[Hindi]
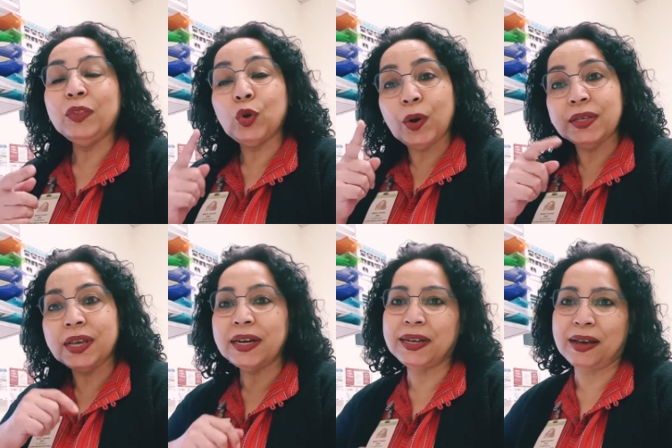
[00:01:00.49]
दो
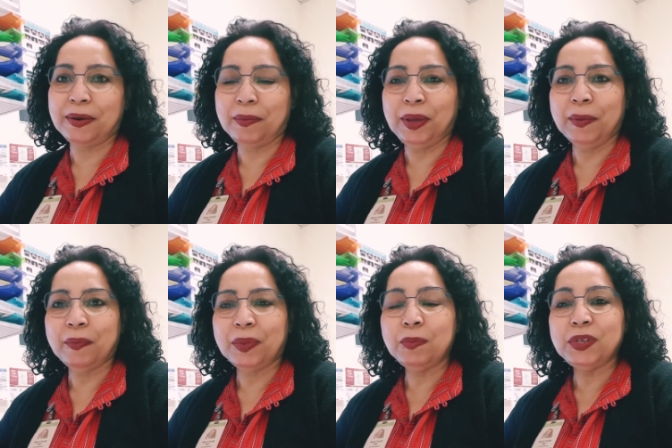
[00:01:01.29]
हज़ार अठारह में
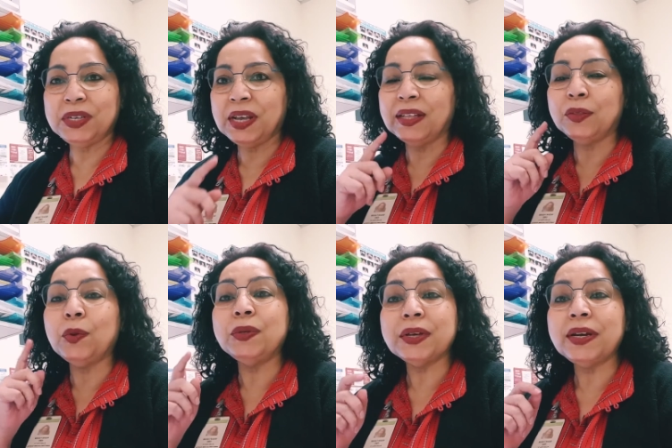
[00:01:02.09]
मुझे याद दो हज़ार